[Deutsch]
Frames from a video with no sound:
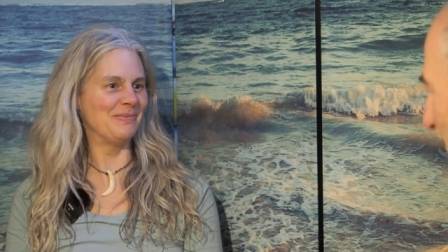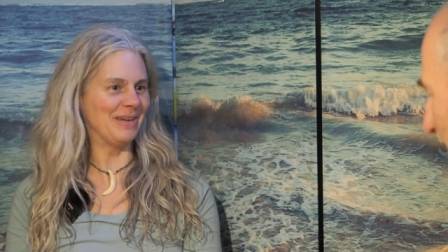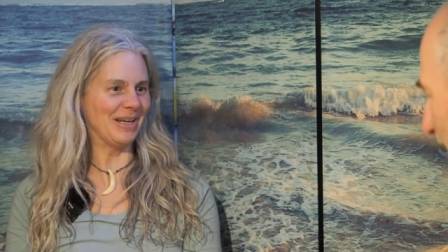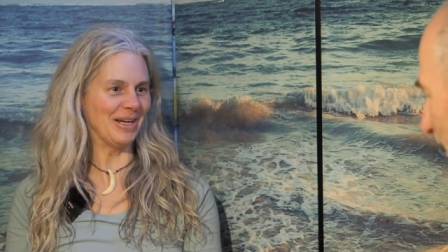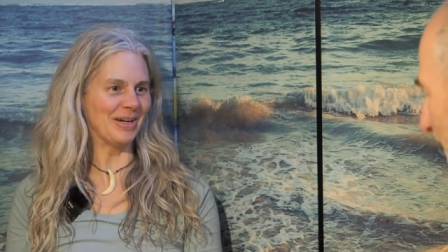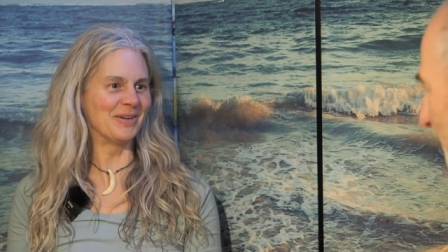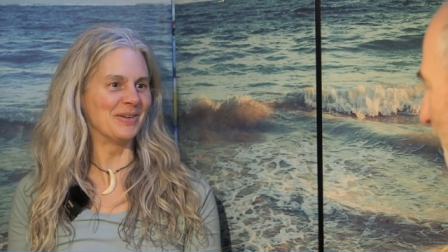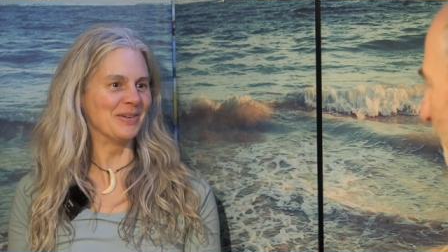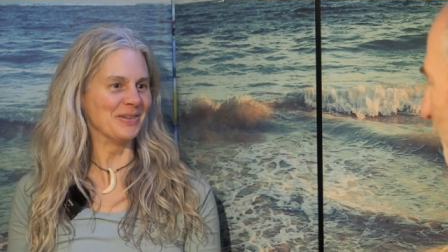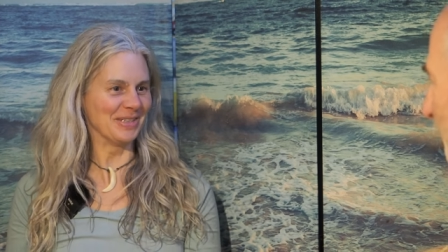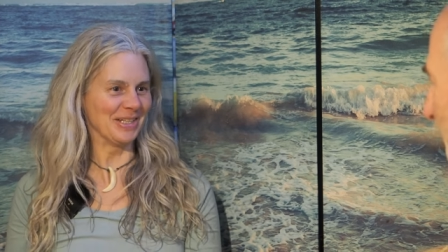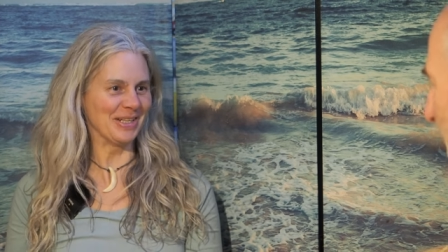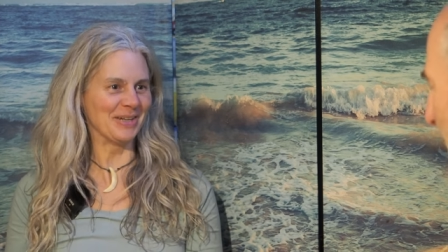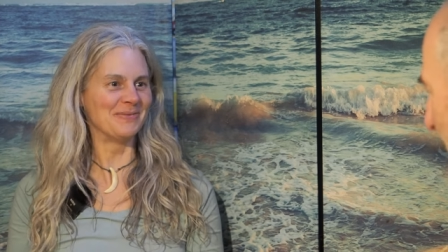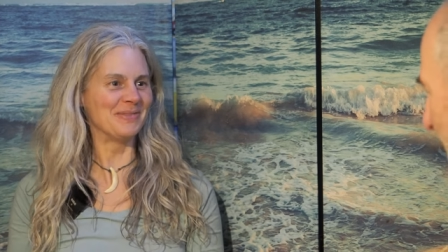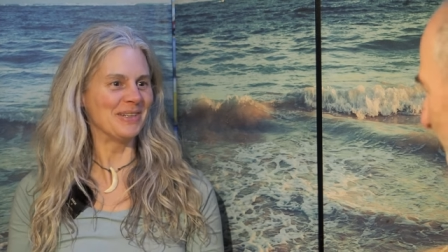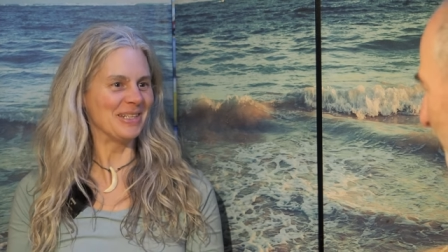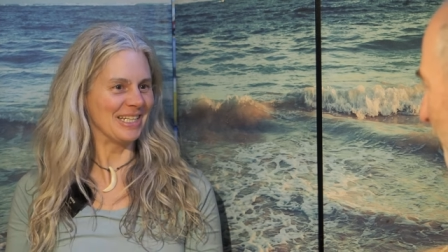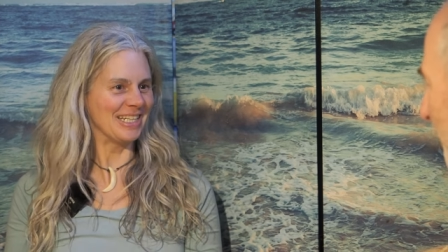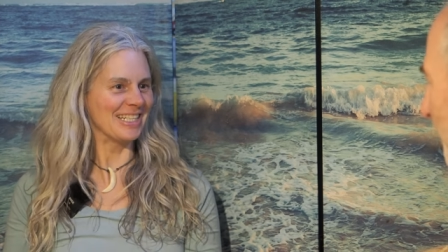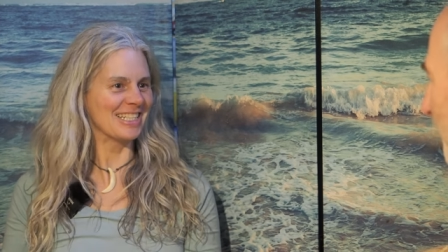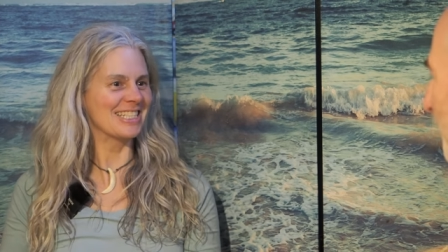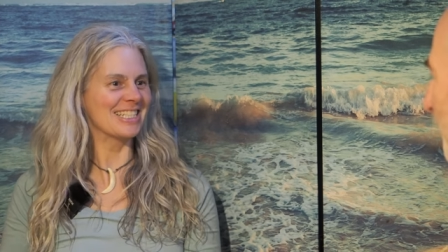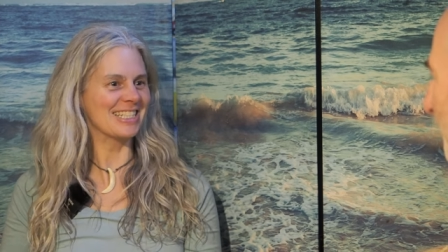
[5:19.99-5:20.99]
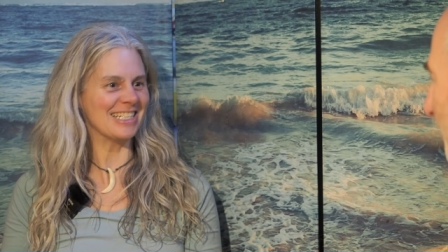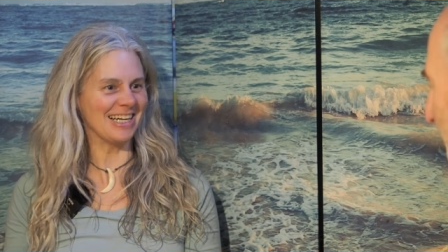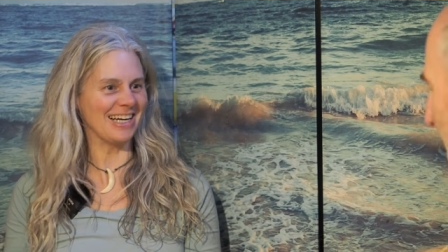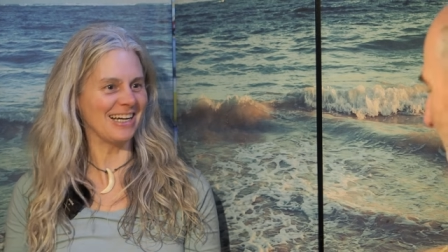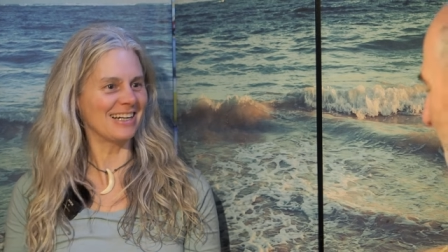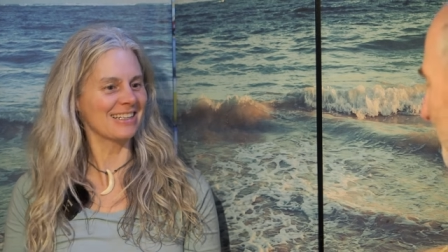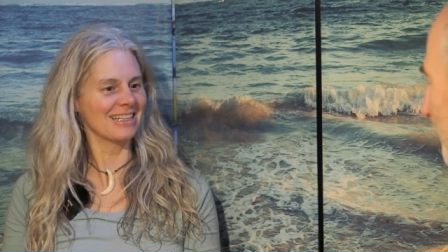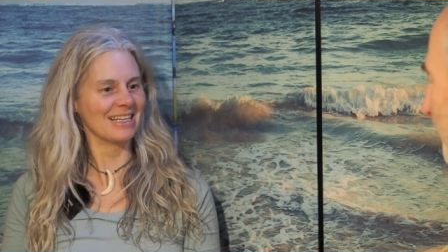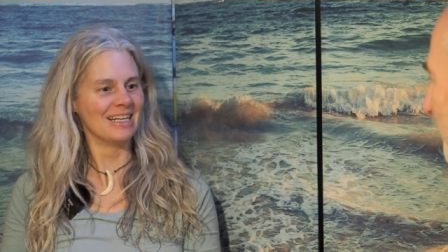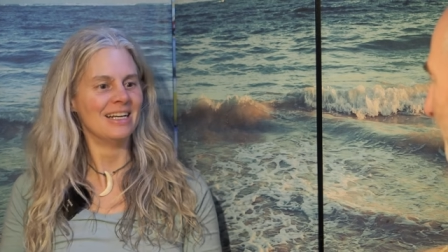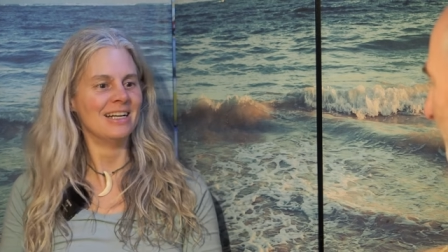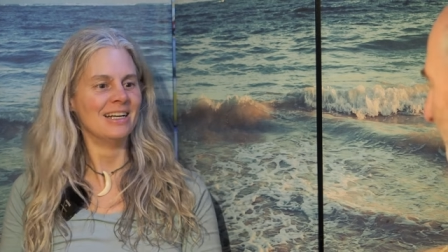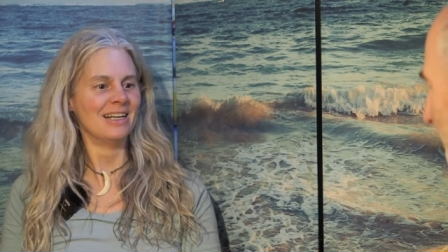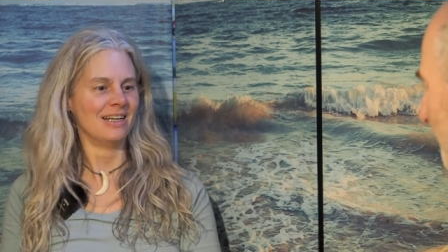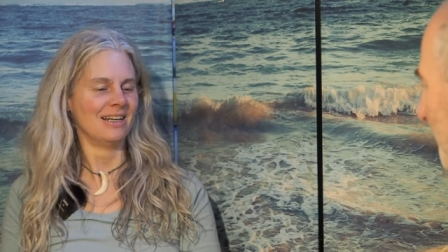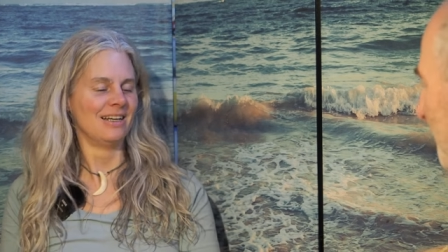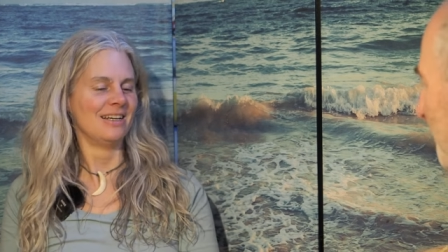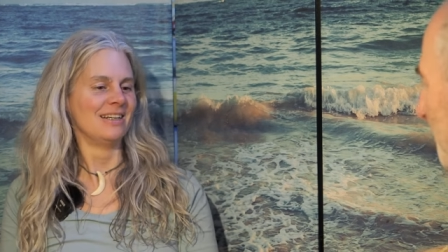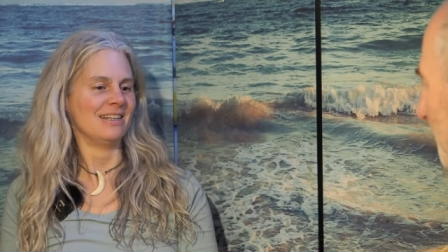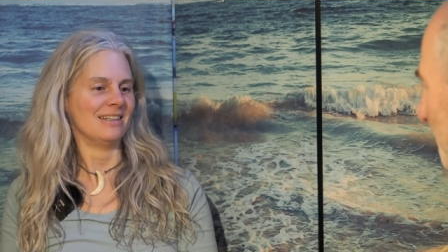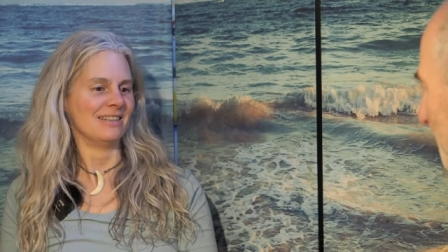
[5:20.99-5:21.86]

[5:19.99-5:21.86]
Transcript: mehr oder minder ja. stark. Ja.